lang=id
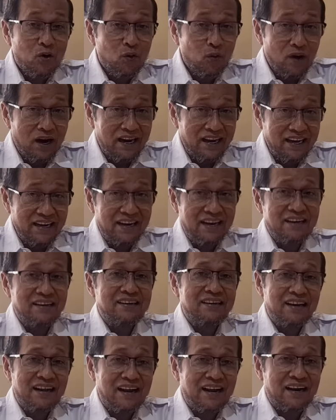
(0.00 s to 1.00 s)
Wahid
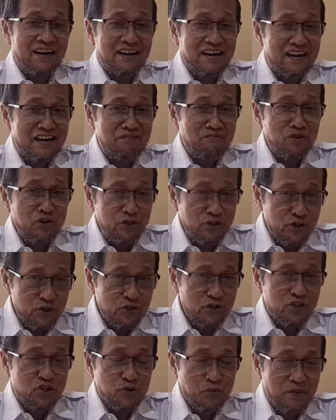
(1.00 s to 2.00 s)
akan
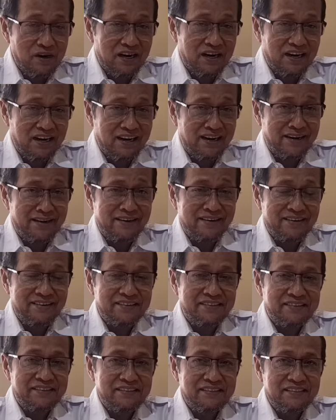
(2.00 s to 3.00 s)
muncul sebagai
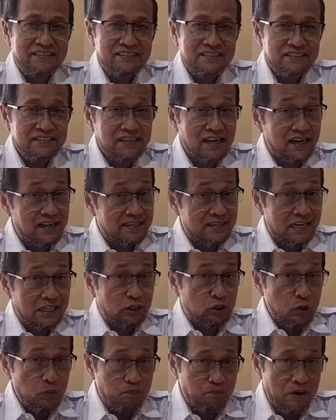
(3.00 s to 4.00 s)
salah
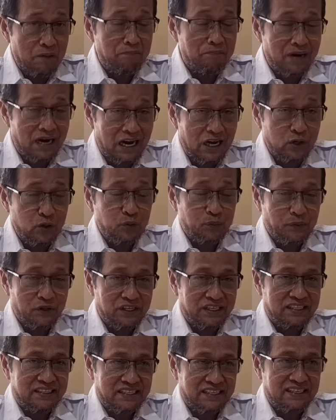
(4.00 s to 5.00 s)
satu pembaru
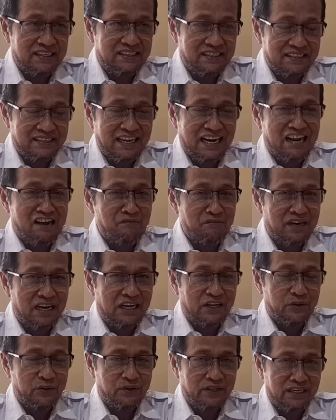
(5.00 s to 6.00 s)
politik di tanah
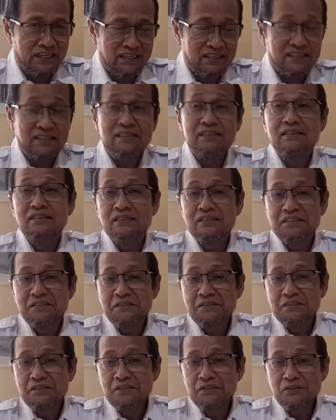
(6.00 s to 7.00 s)
Melayu ini
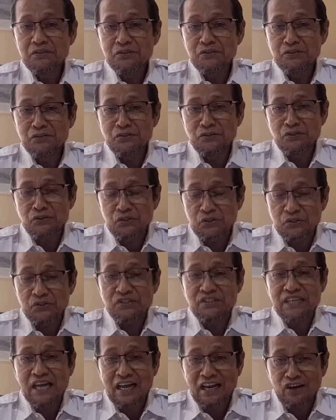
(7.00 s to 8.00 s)
untuk
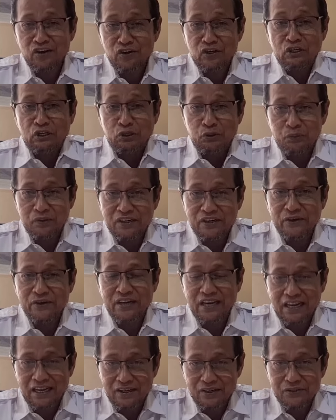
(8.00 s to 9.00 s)
calon gubernur
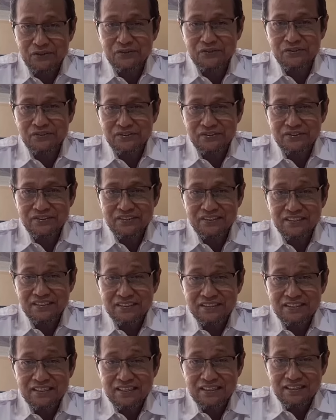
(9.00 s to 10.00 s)
Riau.
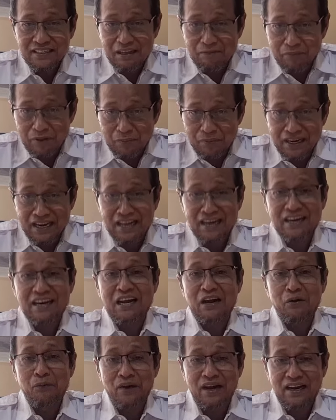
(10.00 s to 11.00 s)
Tapi
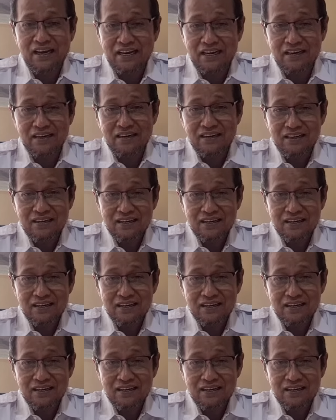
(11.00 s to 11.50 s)
benarkah Wahid